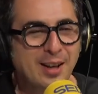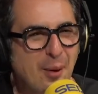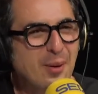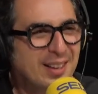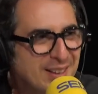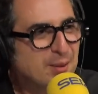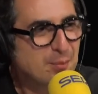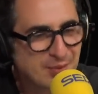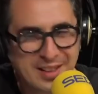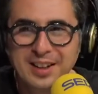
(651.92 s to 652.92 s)
Qué,
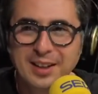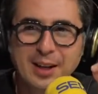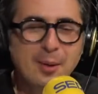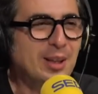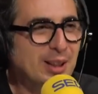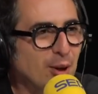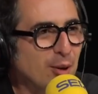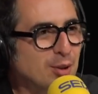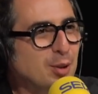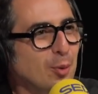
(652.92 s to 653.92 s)
qué bonito es
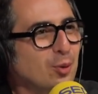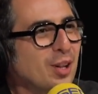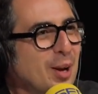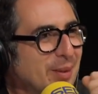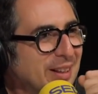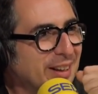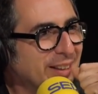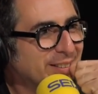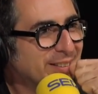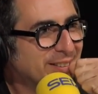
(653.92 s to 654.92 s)
¿eh? cuando se produce la magia.